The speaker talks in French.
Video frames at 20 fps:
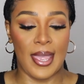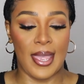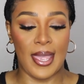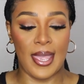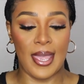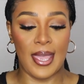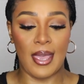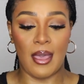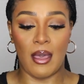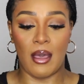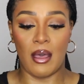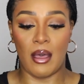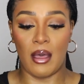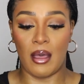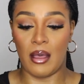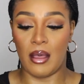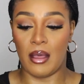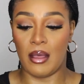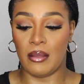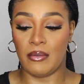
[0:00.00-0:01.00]
Et
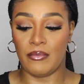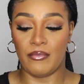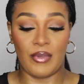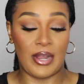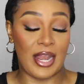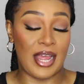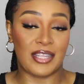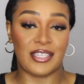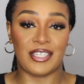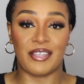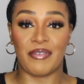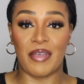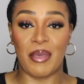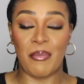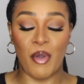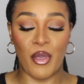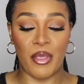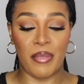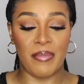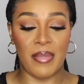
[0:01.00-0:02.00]
euh, voilà, j'ai
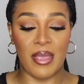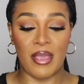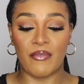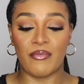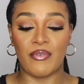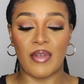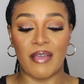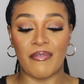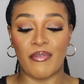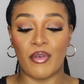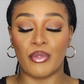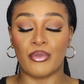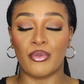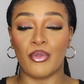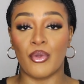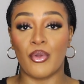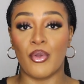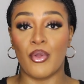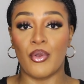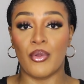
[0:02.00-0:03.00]
vraiment aimé. Vous l'avez en
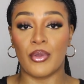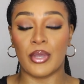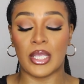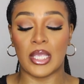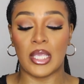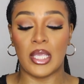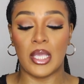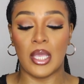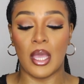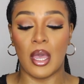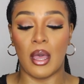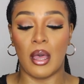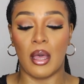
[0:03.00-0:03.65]
deux coloris.